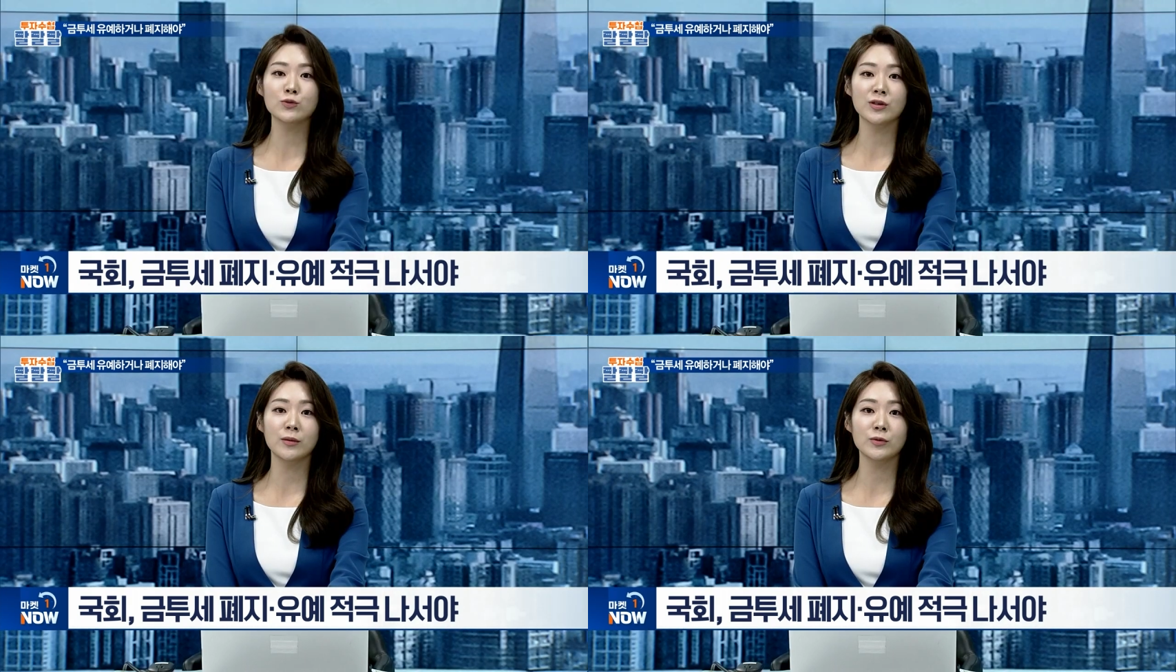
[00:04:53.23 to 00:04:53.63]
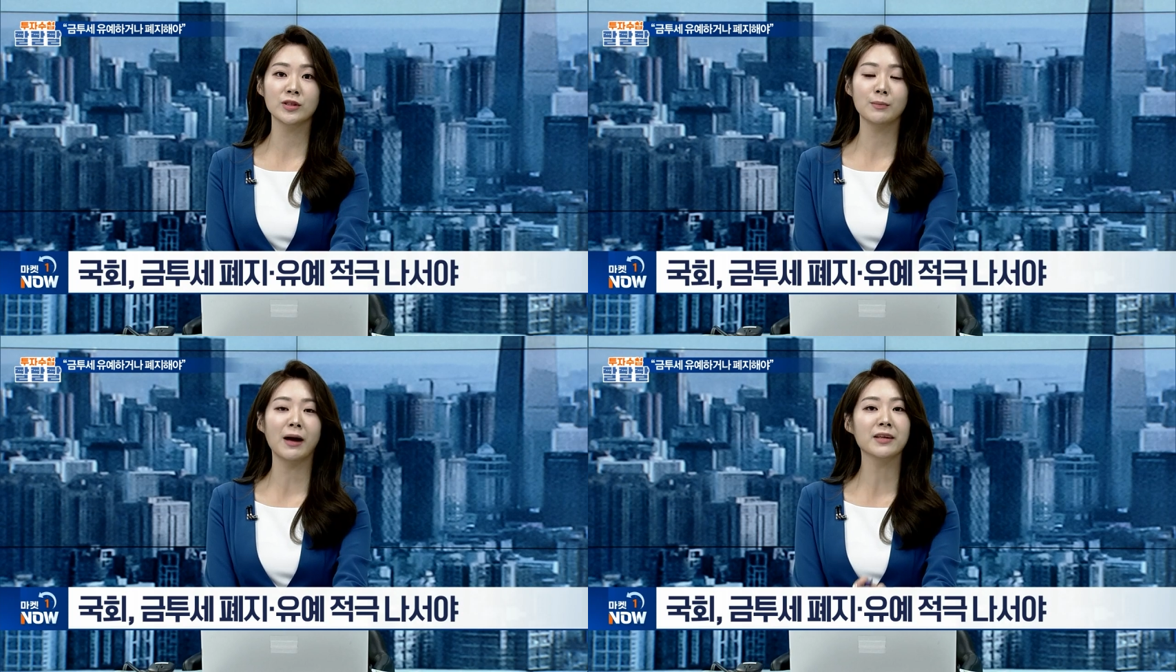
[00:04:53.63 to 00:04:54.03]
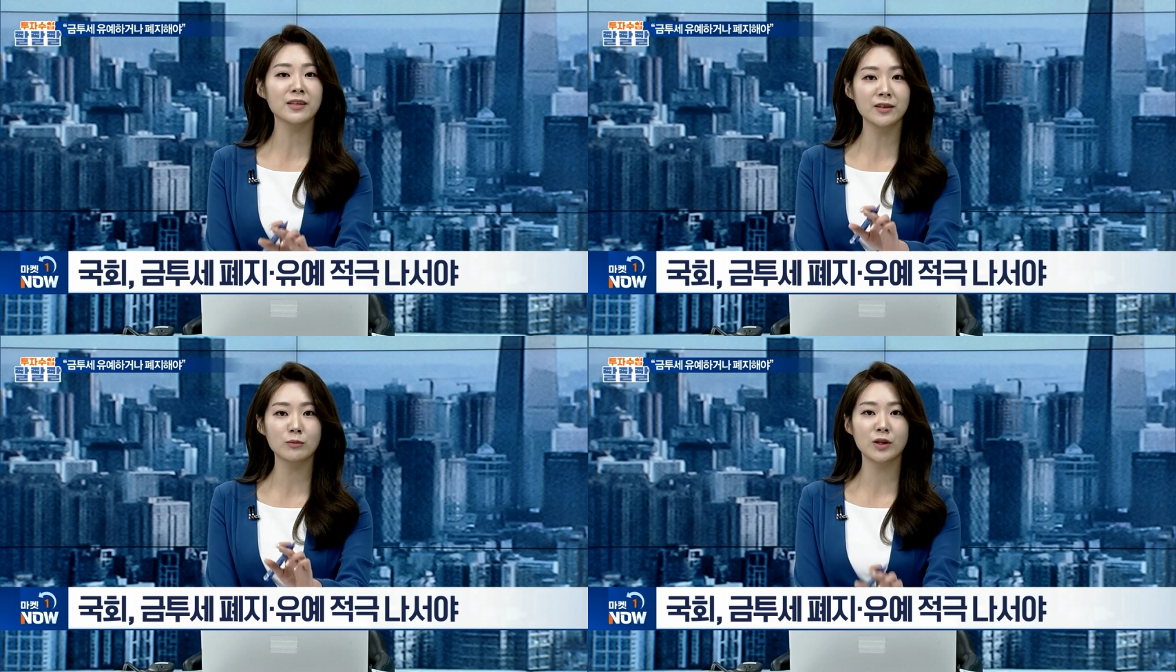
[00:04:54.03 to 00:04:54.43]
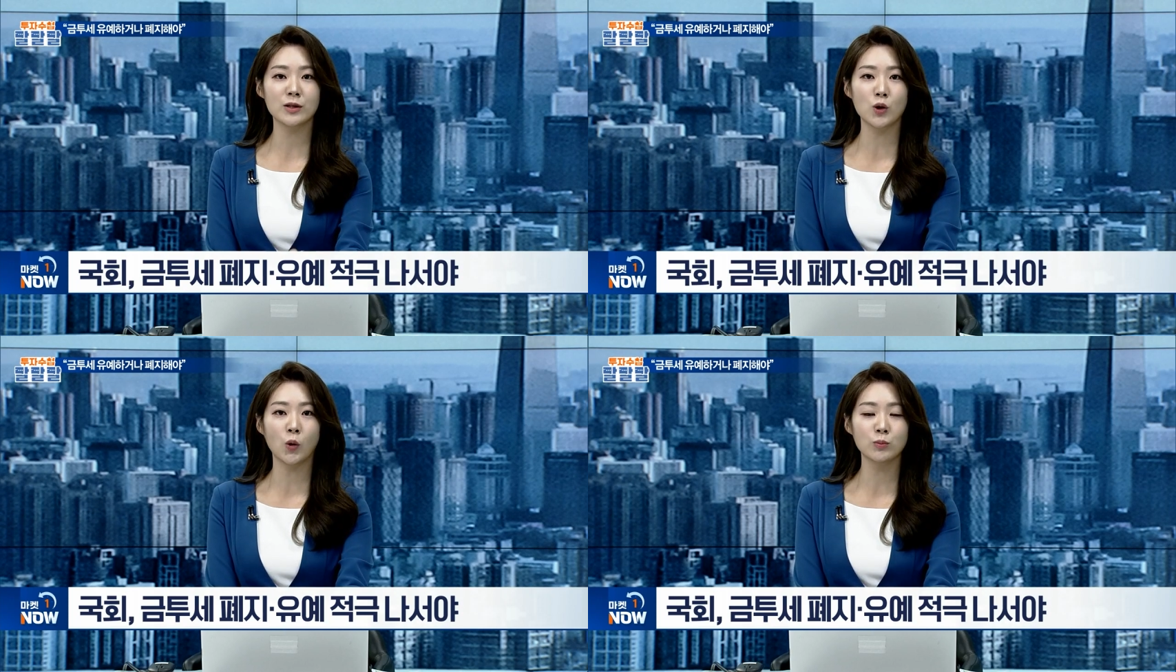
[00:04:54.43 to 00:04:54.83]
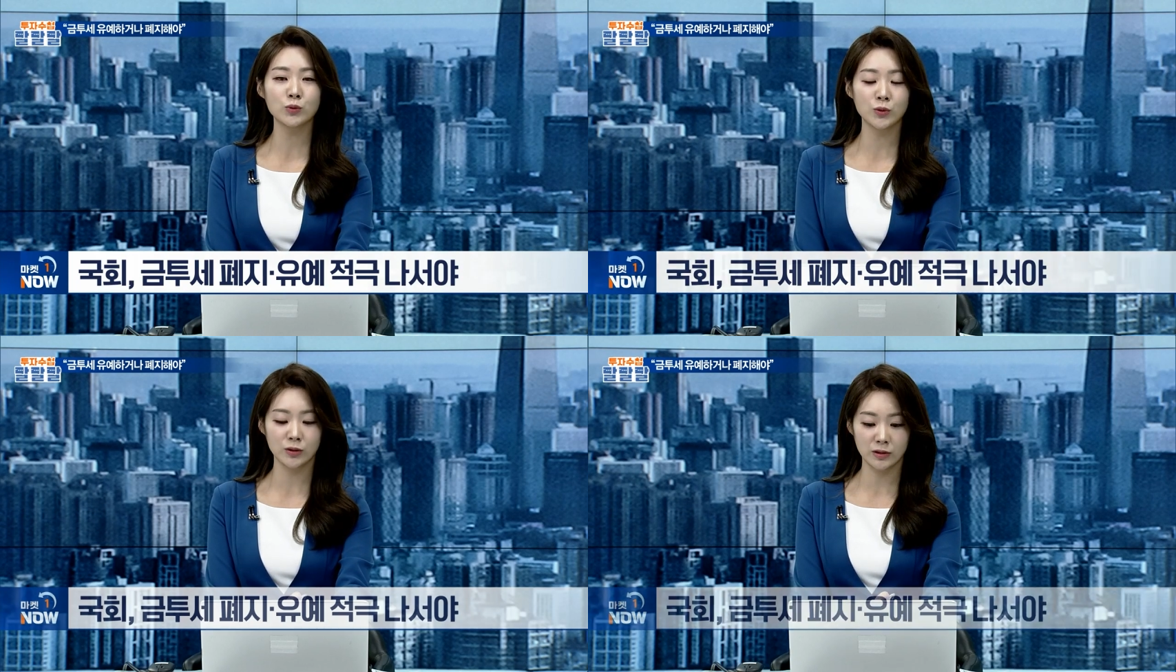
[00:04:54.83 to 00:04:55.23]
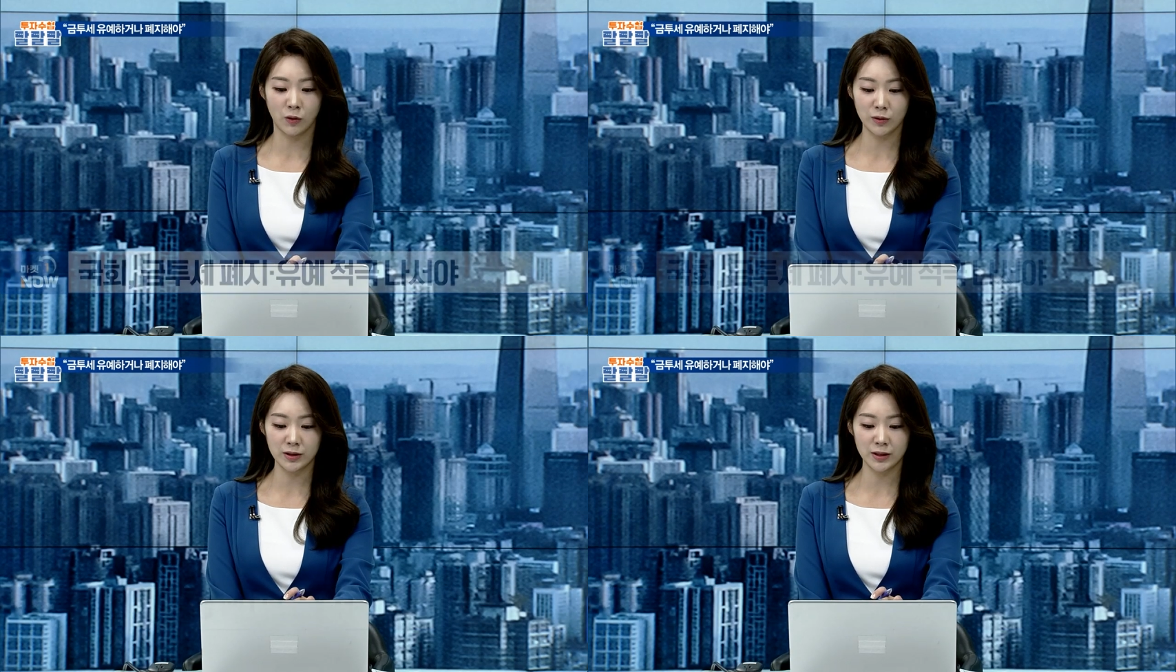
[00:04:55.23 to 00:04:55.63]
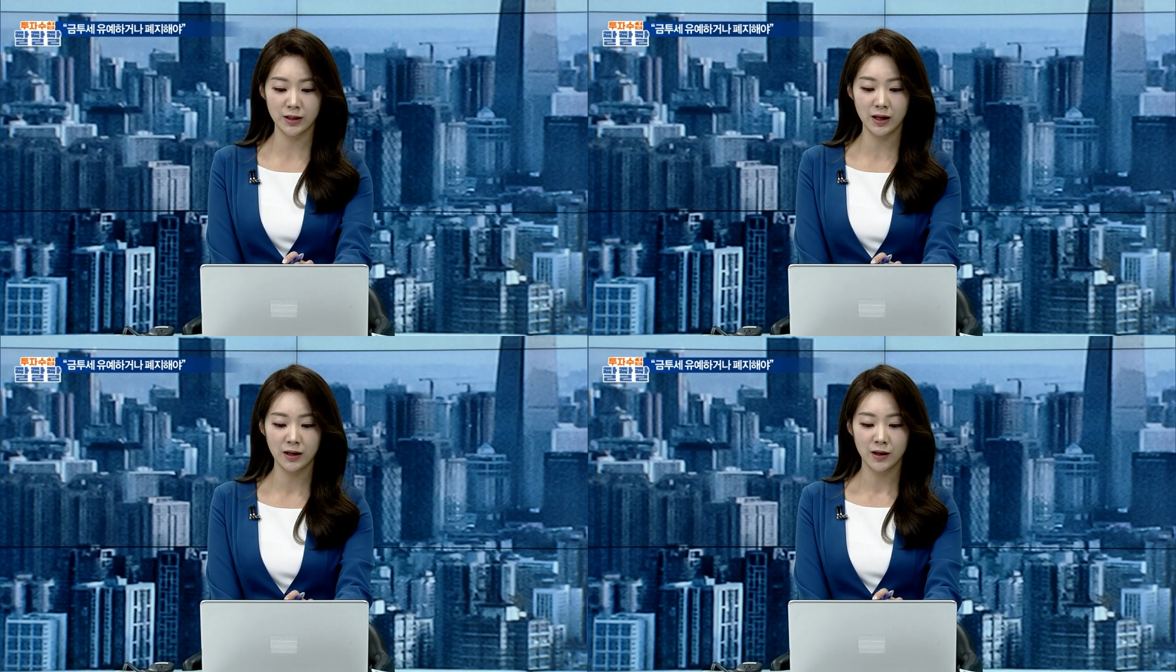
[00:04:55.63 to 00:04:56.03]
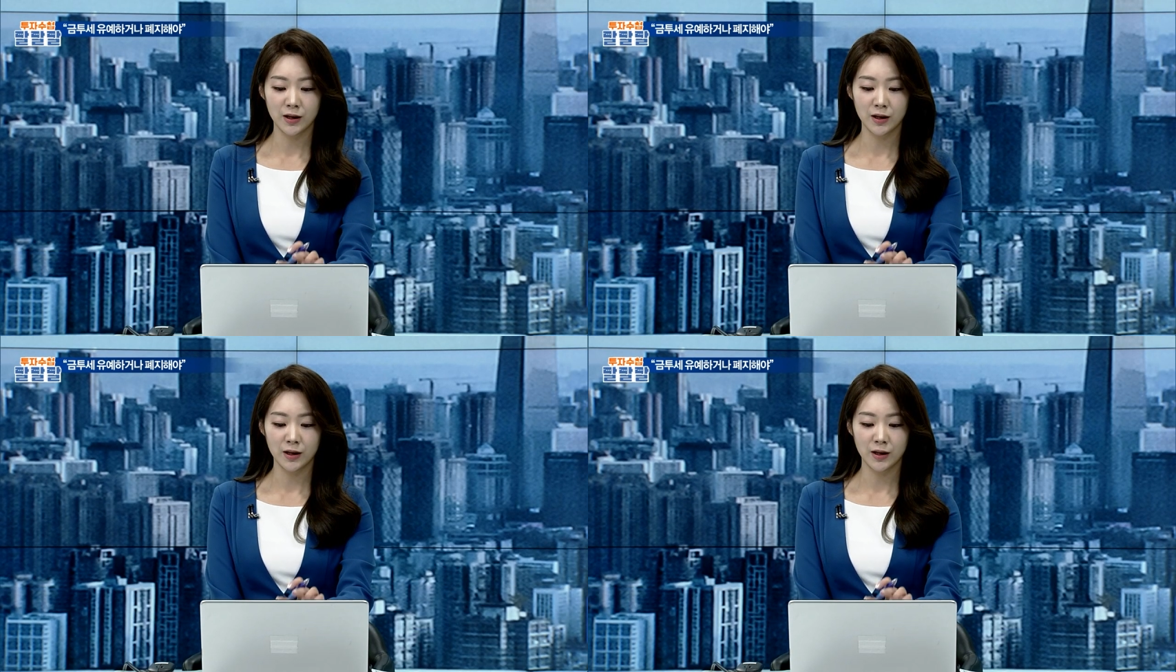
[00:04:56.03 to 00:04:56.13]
투자분들이 많기 때문에 정부 또 특히나